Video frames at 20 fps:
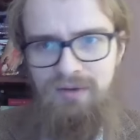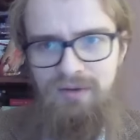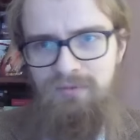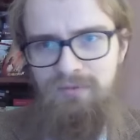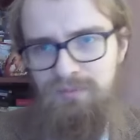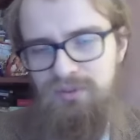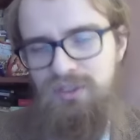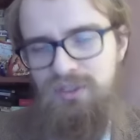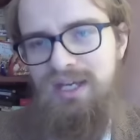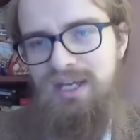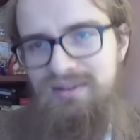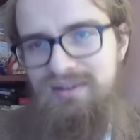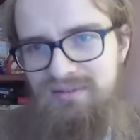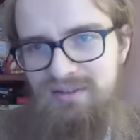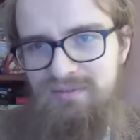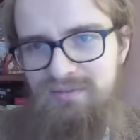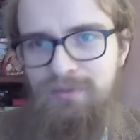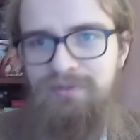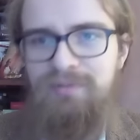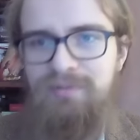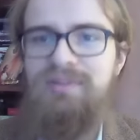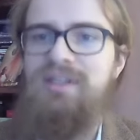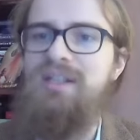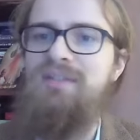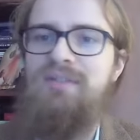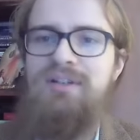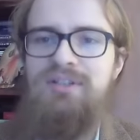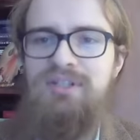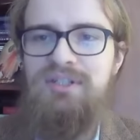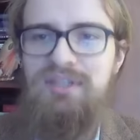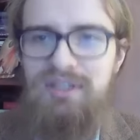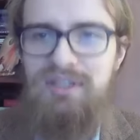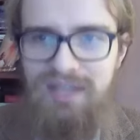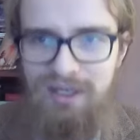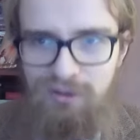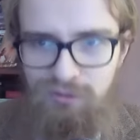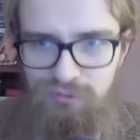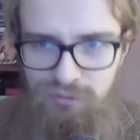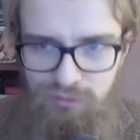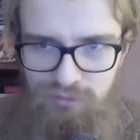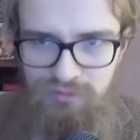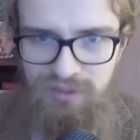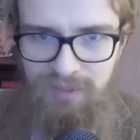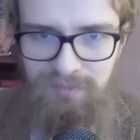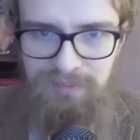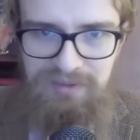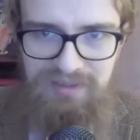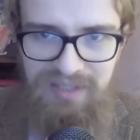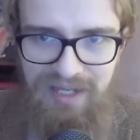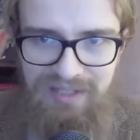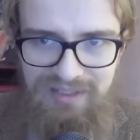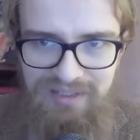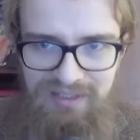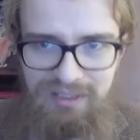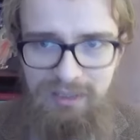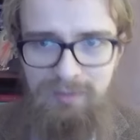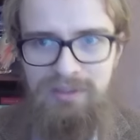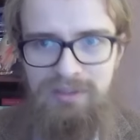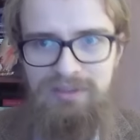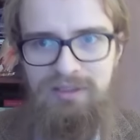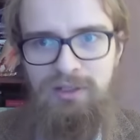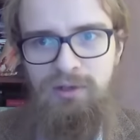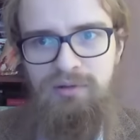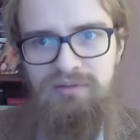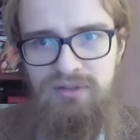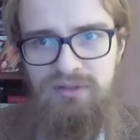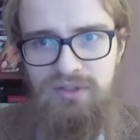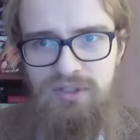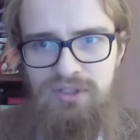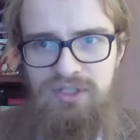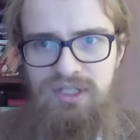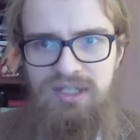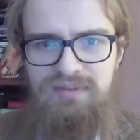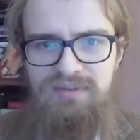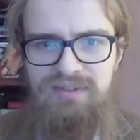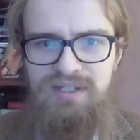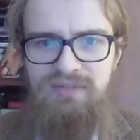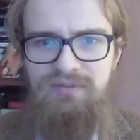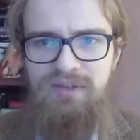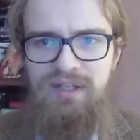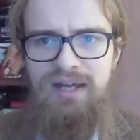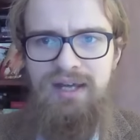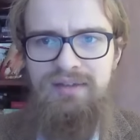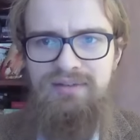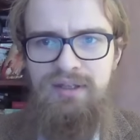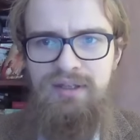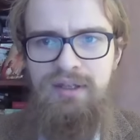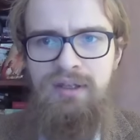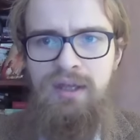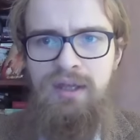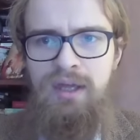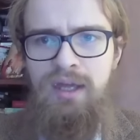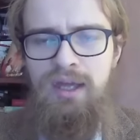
w przyjazny sposób zadawać Netanyahu trudne pytania na temat tego, co się dzieje w strefie gazy.